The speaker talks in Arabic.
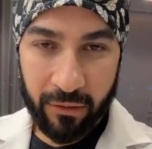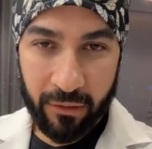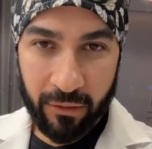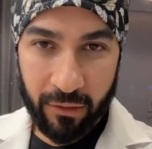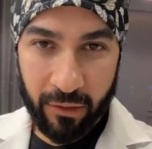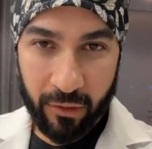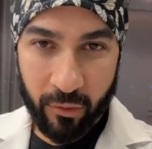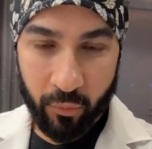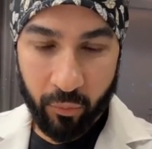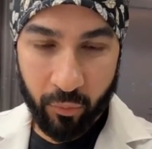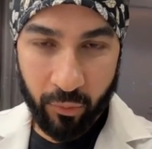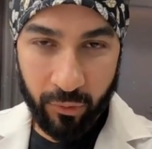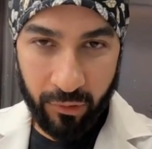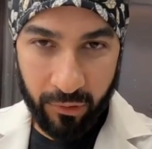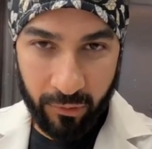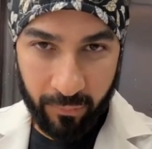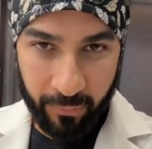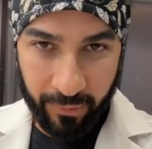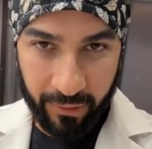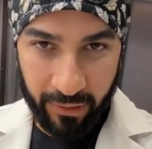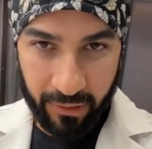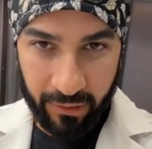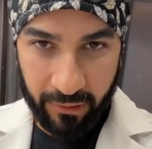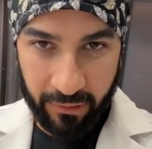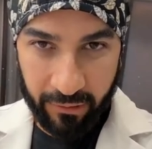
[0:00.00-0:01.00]
أو
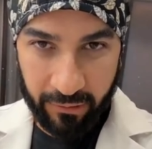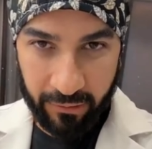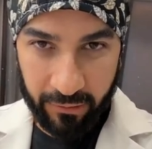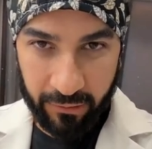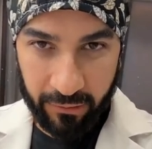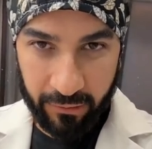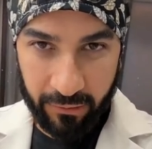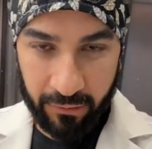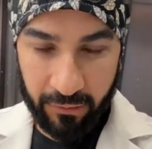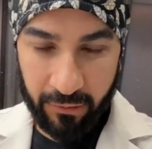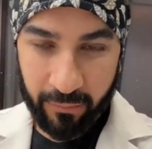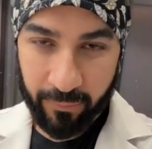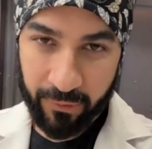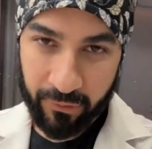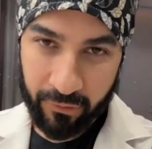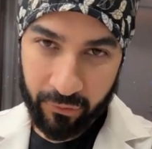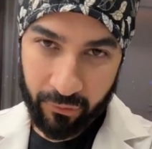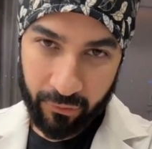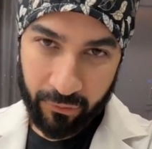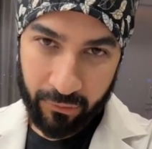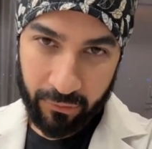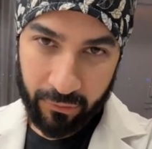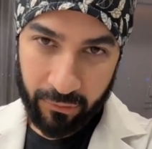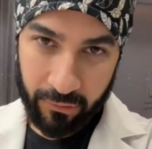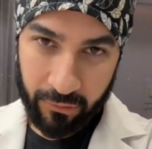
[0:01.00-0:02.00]
الإبرة اللي إبرة
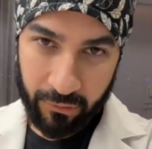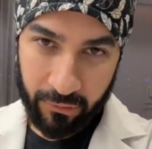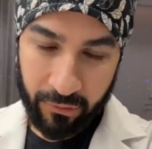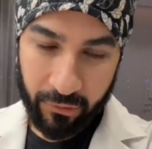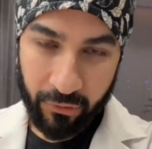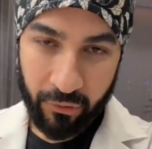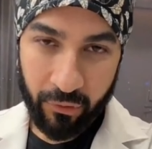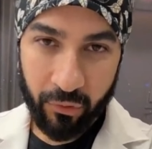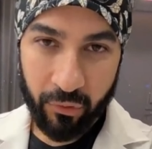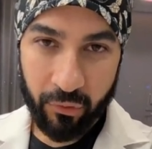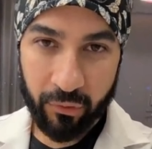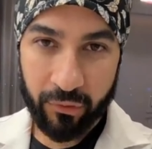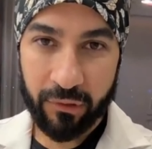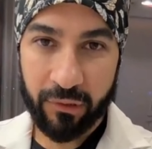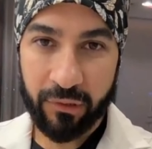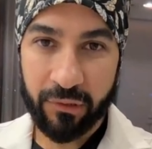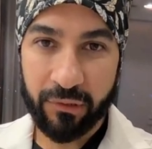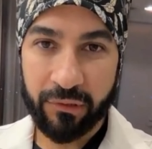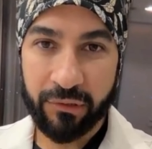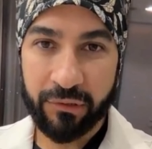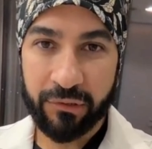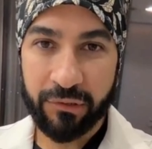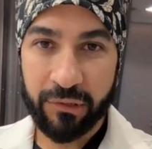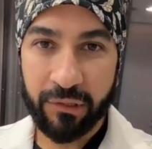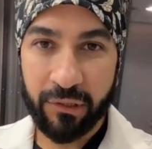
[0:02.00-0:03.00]
الكنولوج اللي
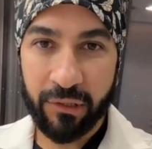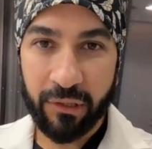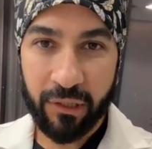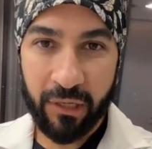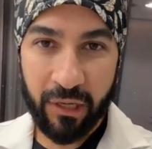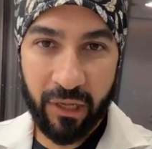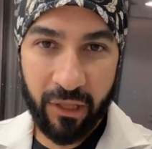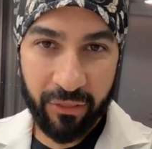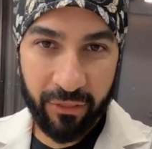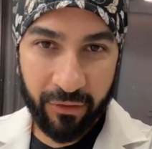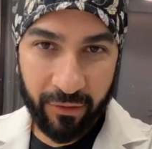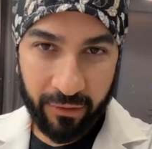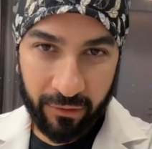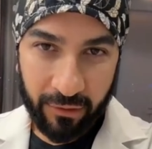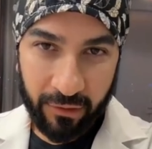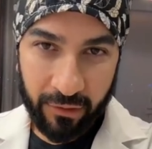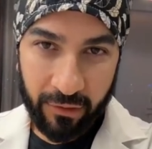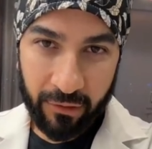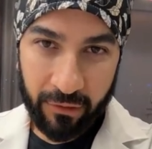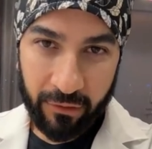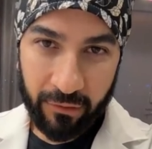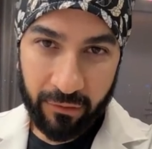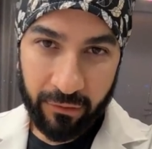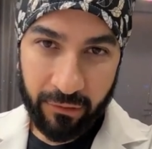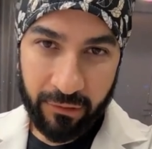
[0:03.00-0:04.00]
تشيل الأثر
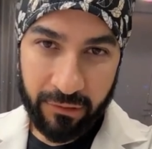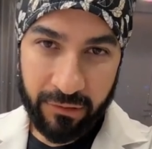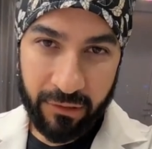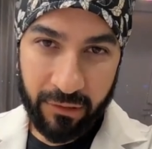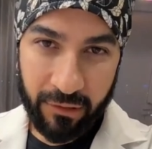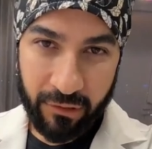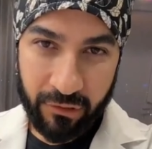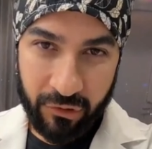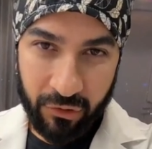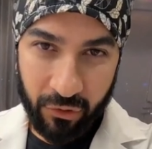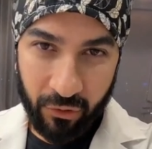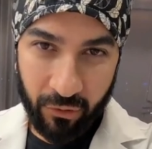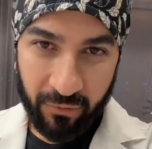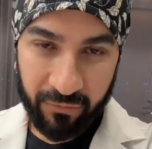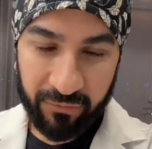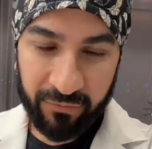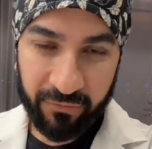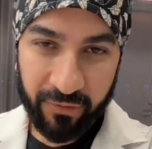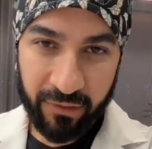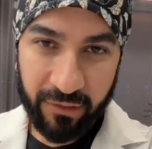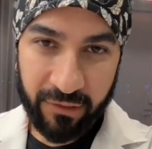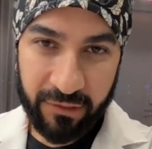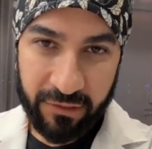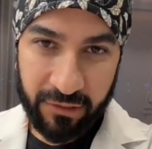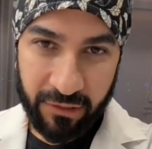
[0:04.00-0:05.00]
يصير سوفت
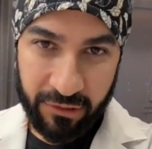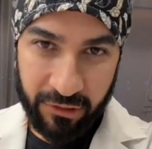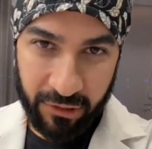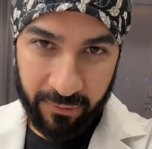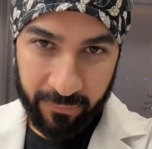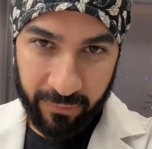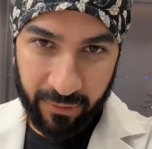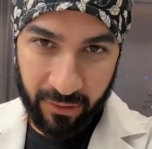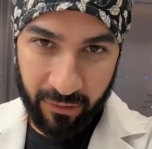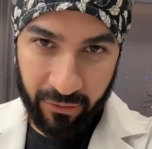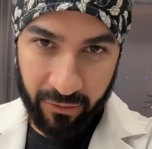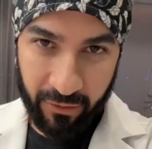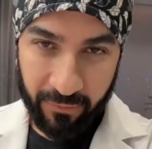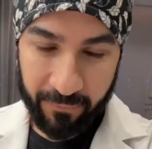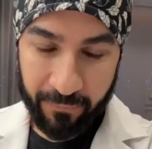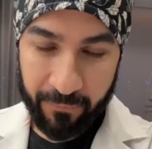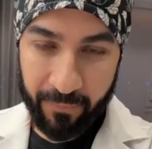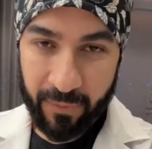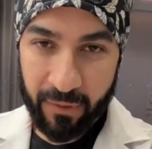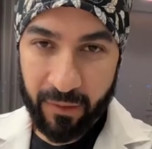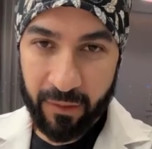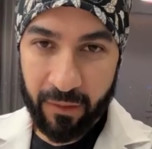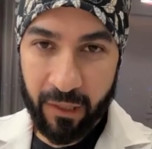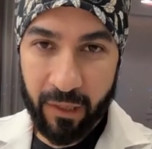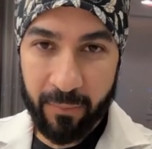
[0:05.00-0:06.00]
فيستجيب أكثر
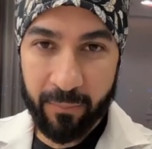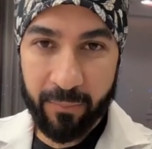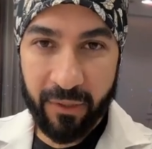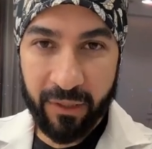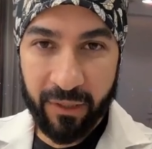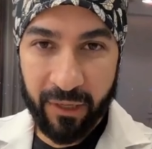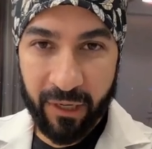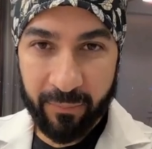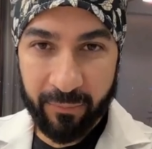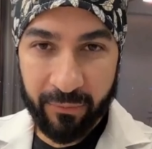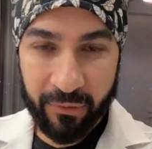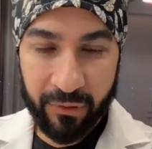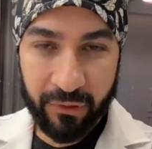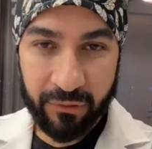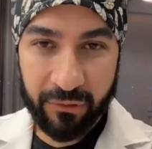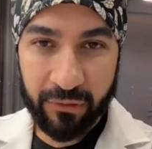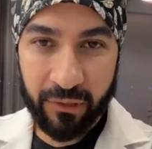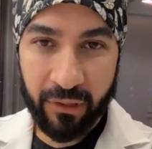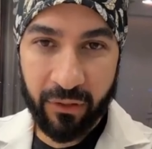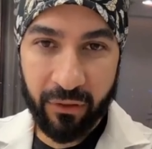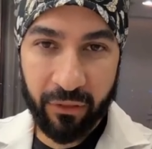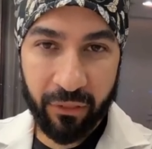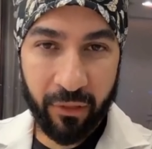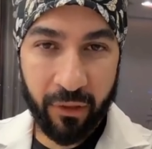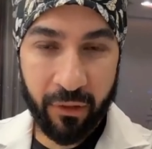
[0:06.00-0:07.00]
اما كريم نحطه
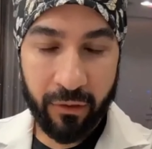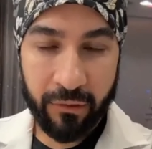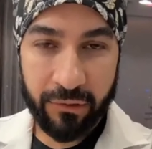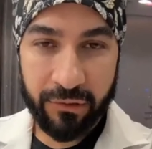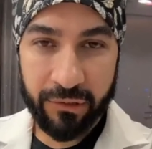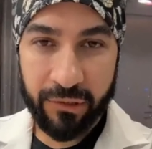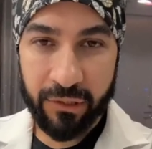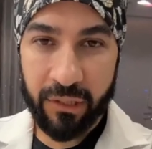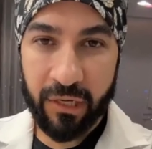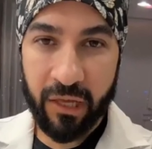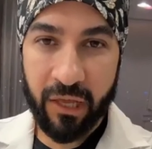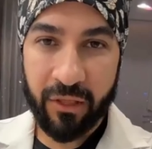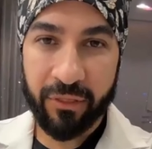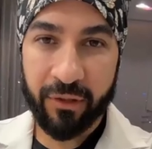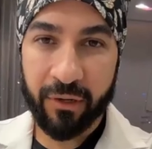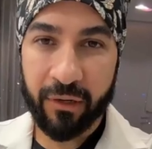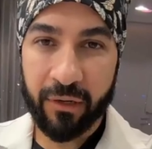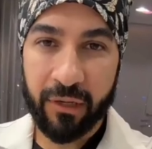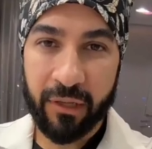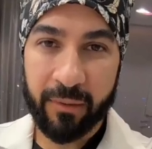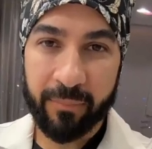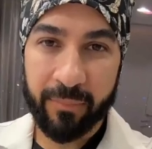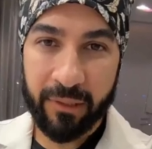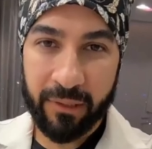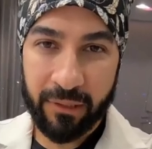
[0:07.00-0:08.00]
يشيل اثر
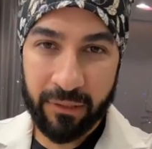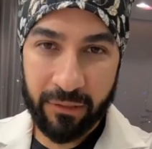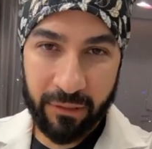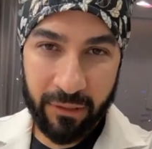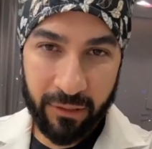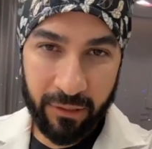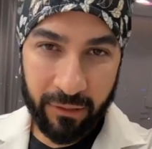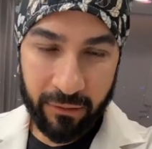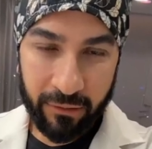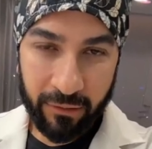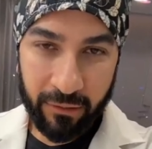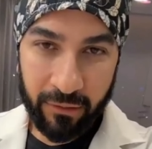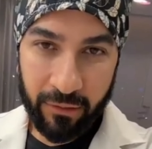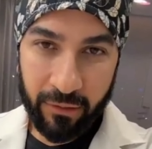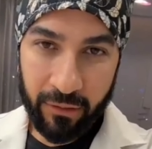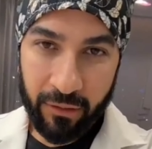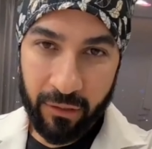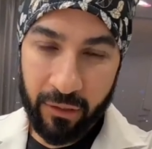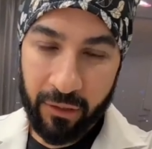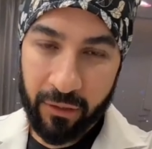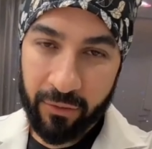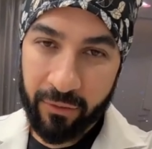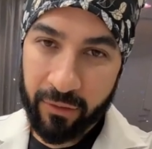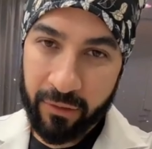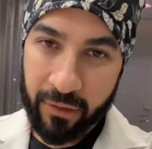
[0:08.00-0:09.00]
العمليه
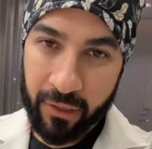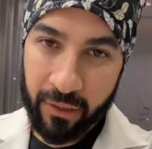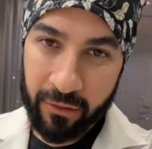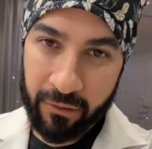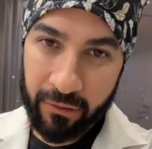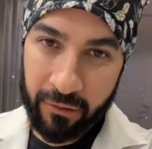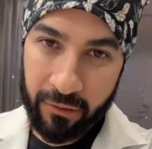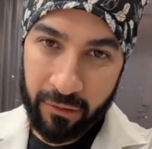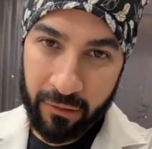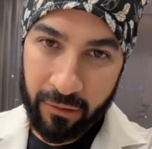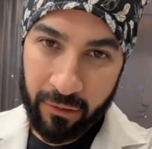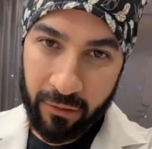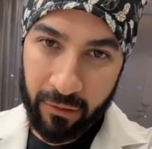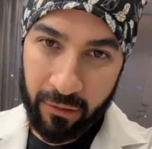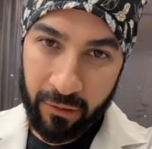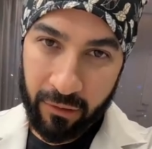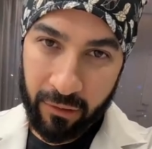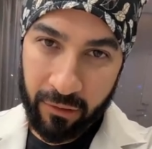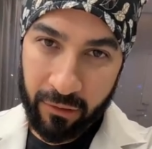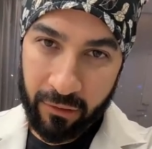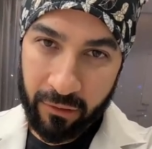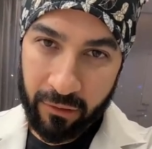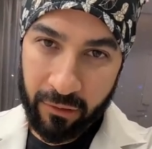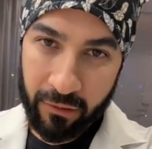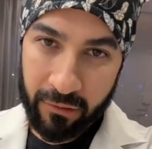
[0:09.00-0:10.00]
الا اذا كان
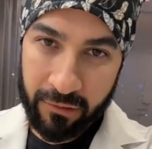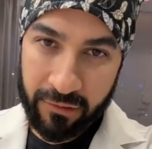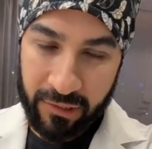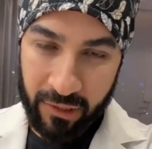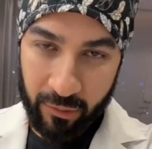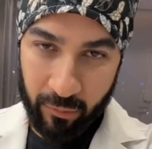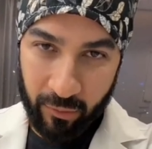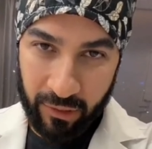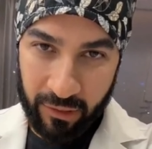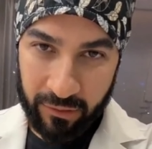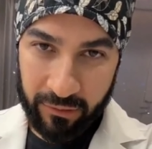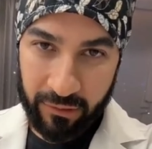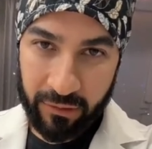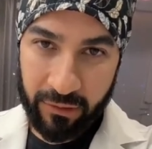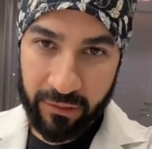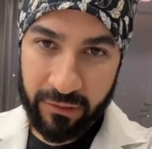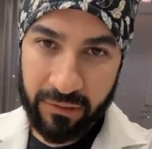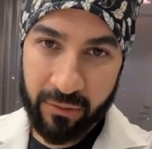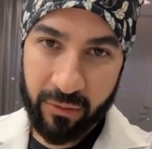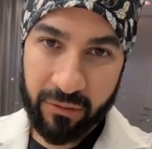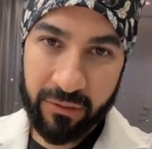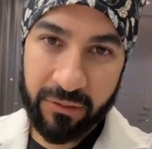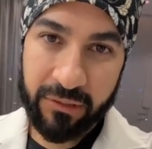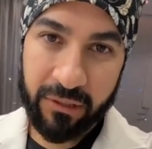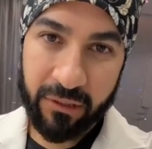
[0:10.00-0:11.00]
السواد هني
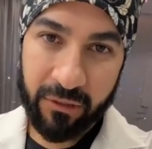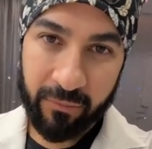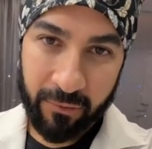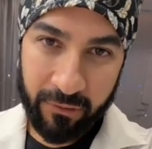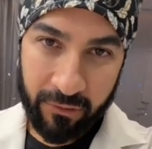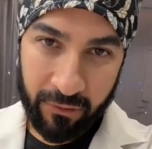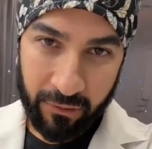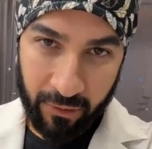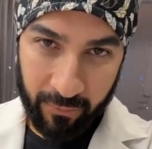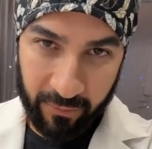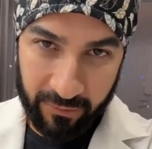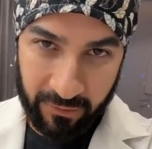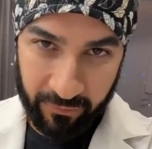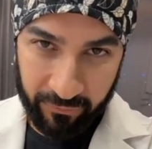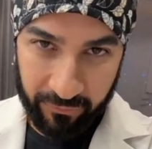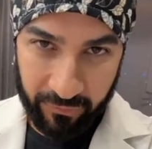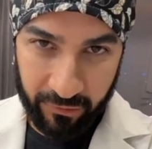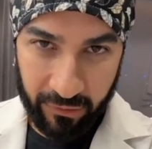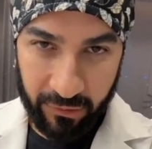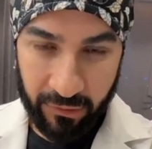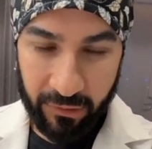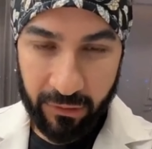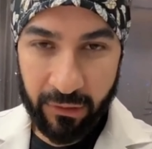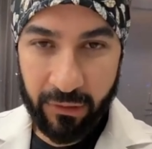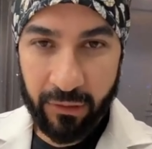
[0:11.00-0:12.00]
سواد استخدمت كريم
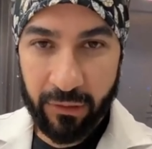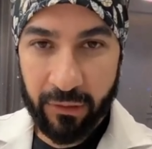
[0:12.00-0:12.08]
التفتيح